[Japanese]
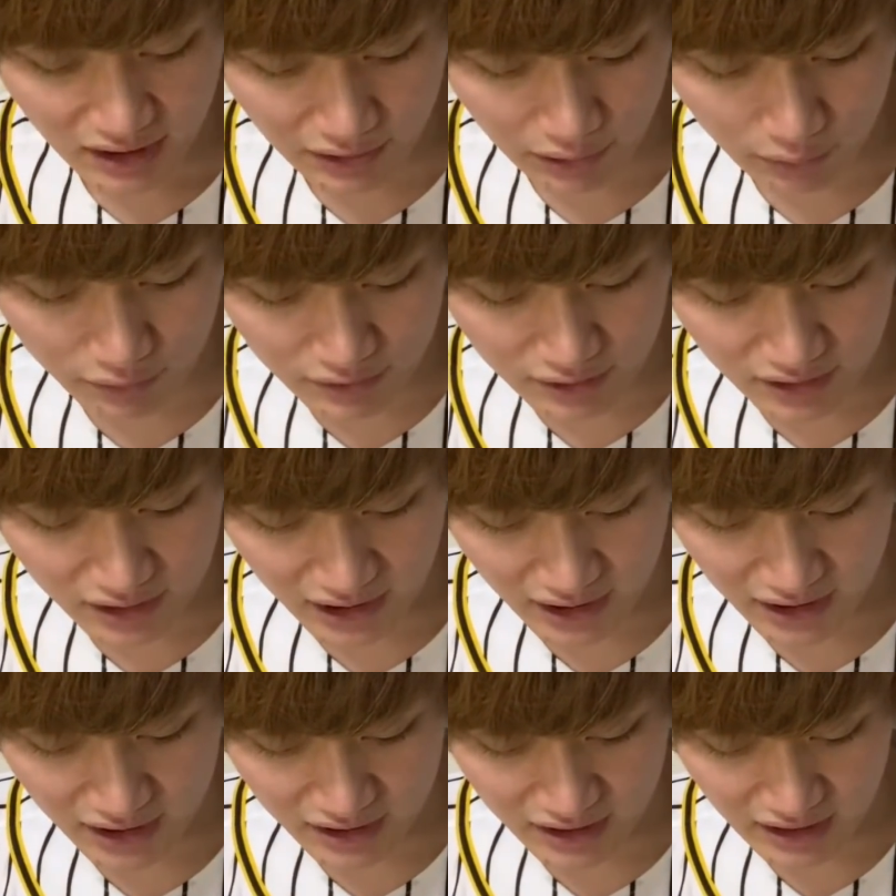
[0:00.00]
て本日
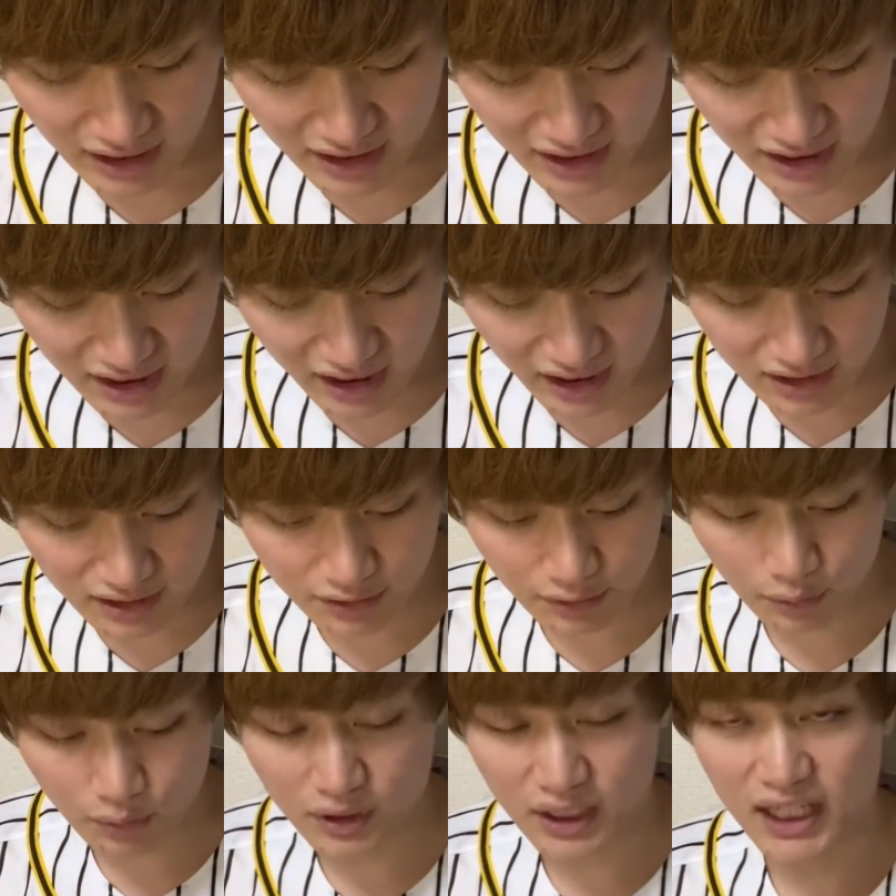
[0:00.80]
はですね、7月
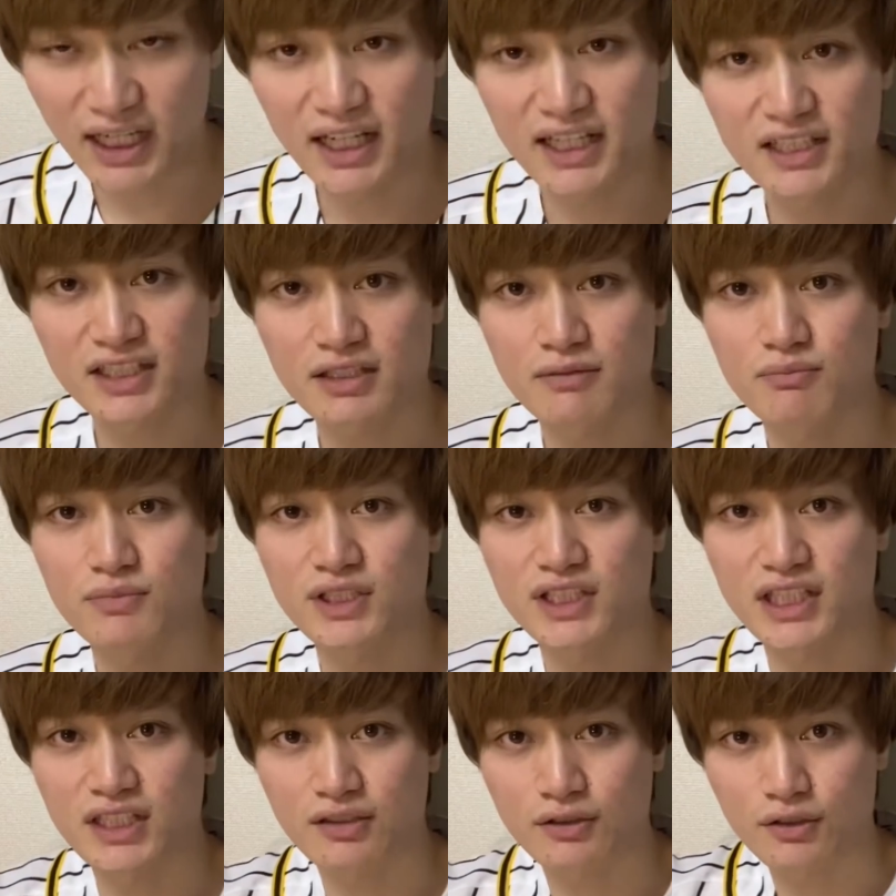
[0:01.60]
10日、阪神
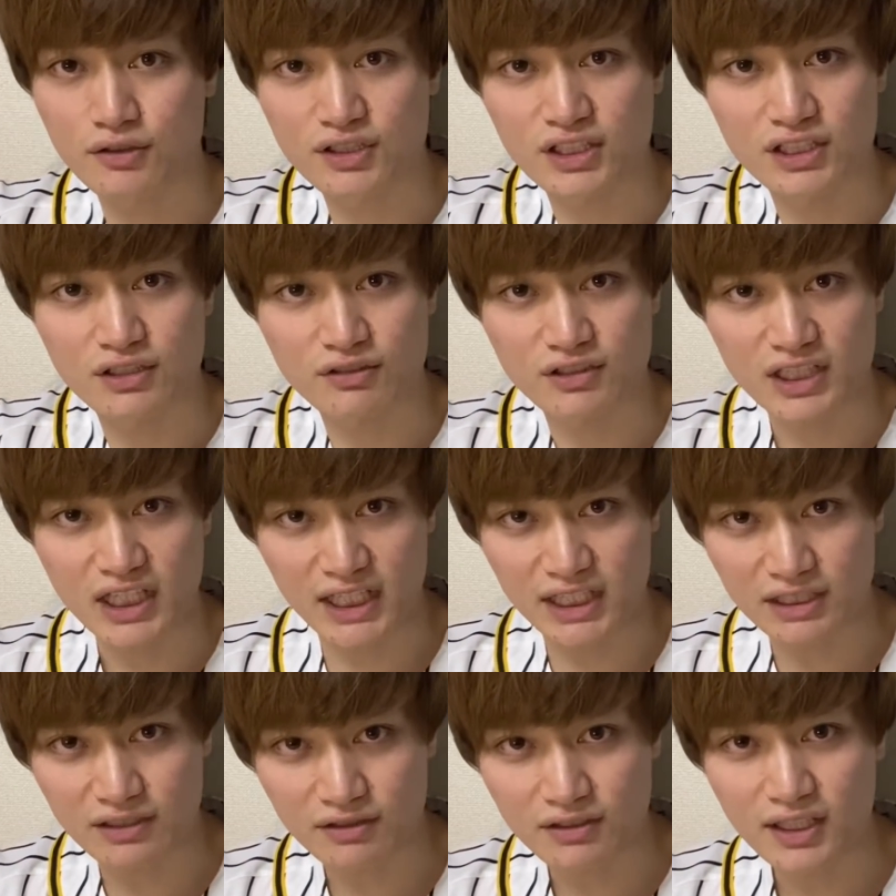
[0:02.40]
VS 巨人の試合
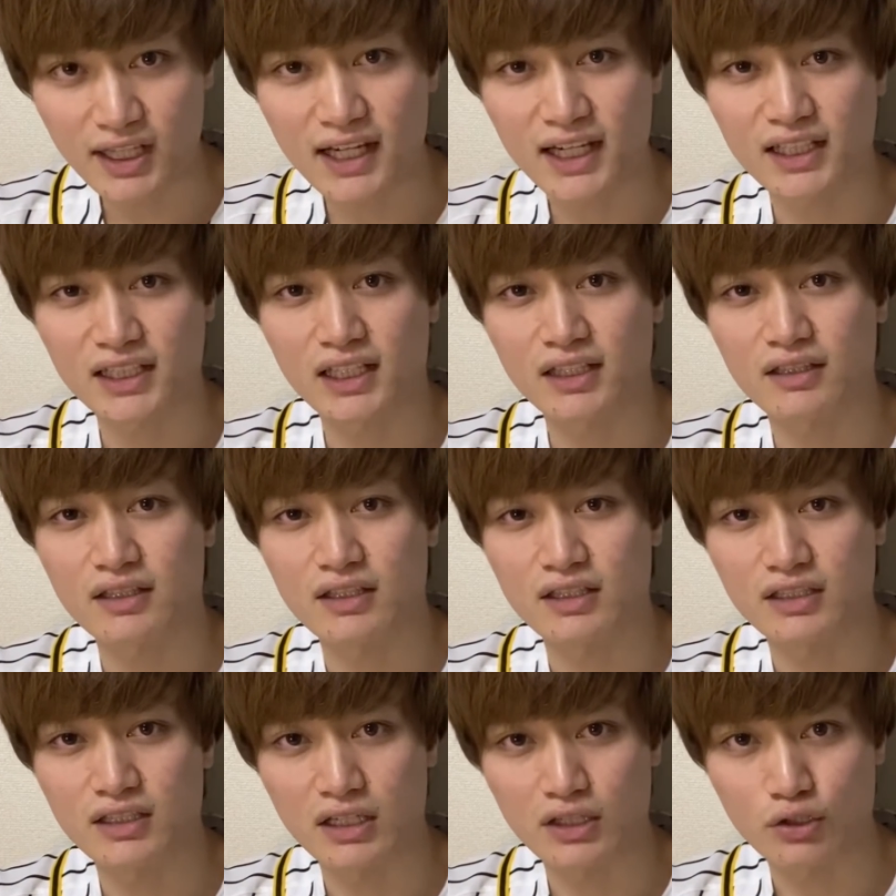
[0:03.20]
について語って
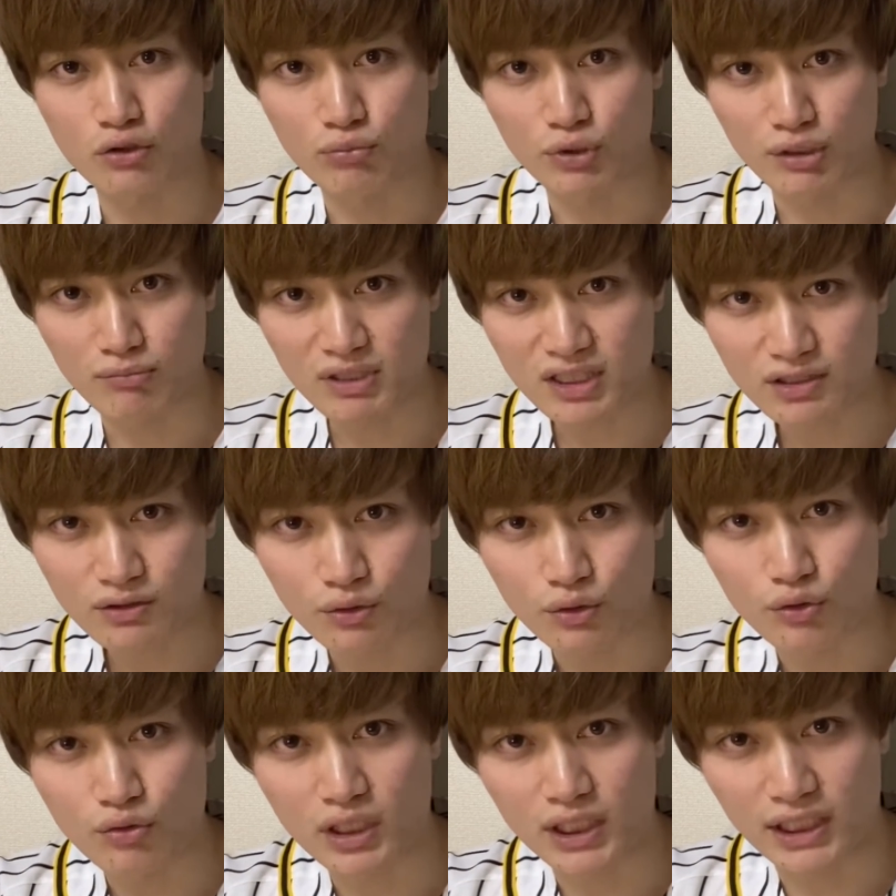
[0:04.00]
いきたいと思います。と
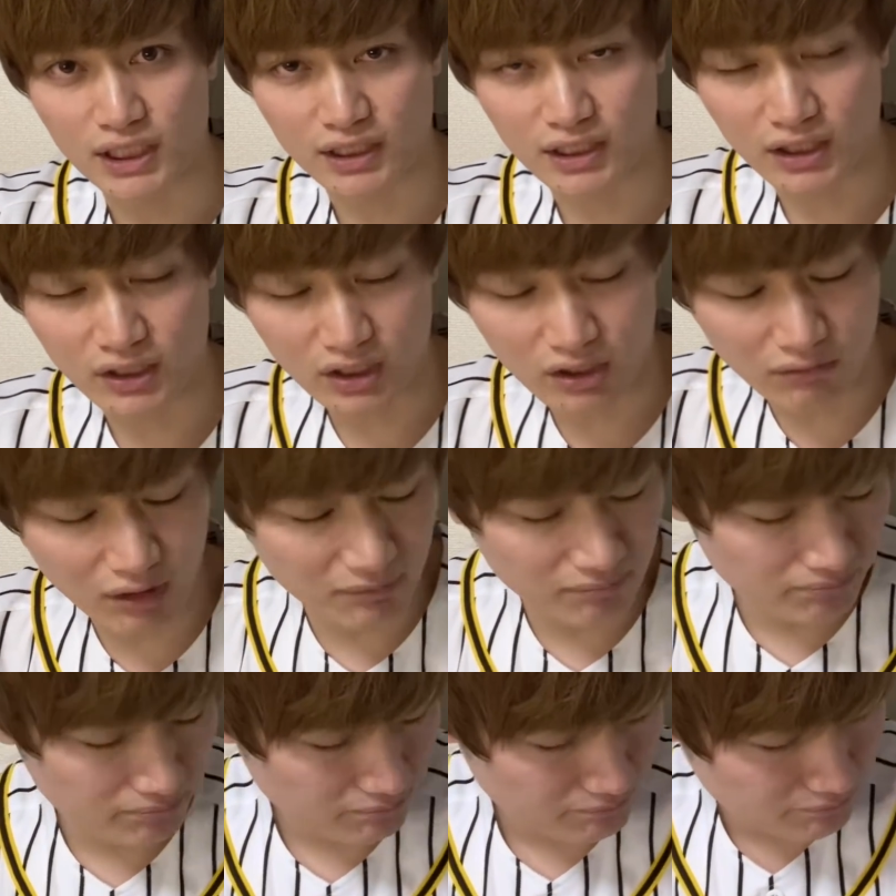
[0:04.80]
いうわけで結果
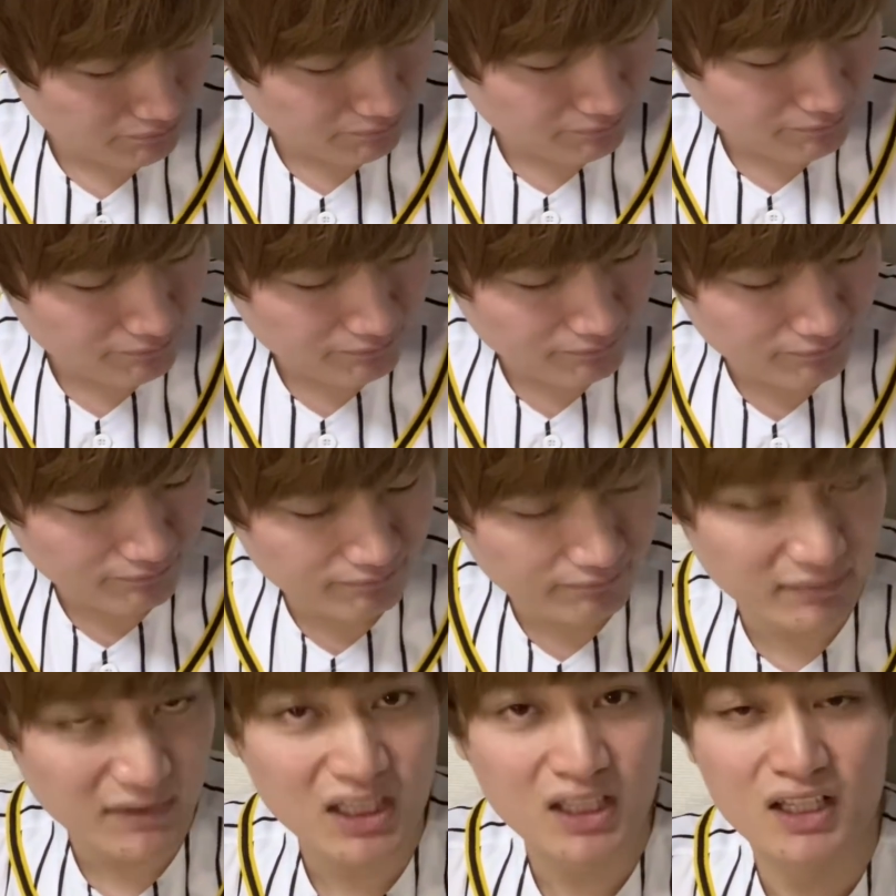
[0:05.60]
は、
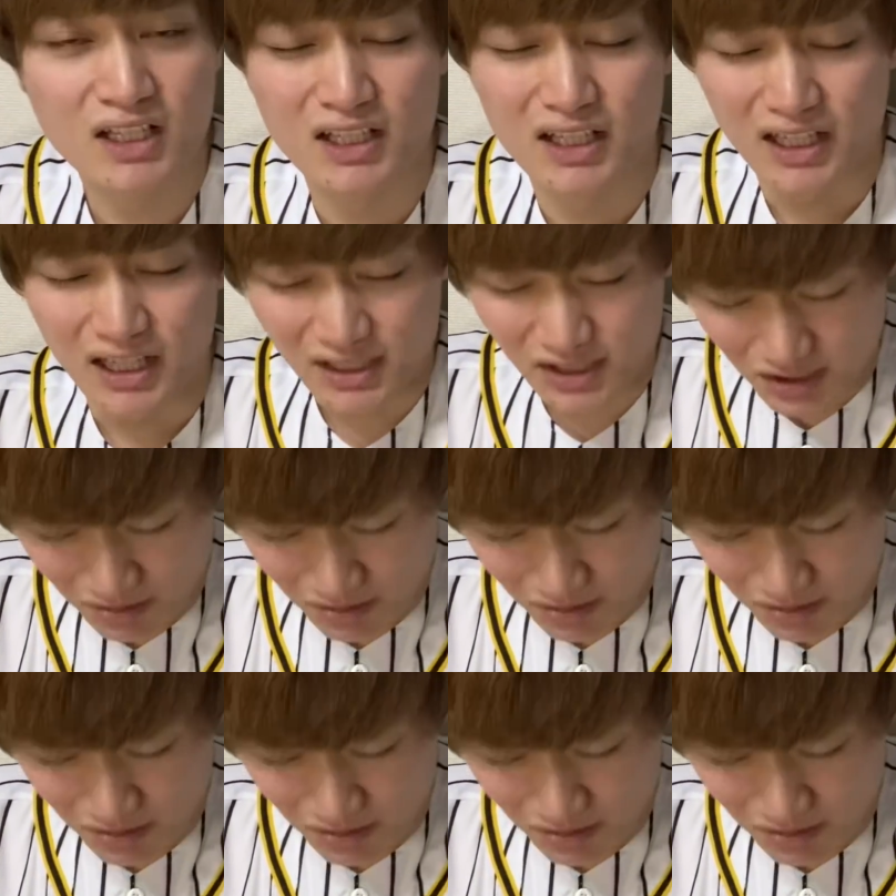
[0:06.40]
阪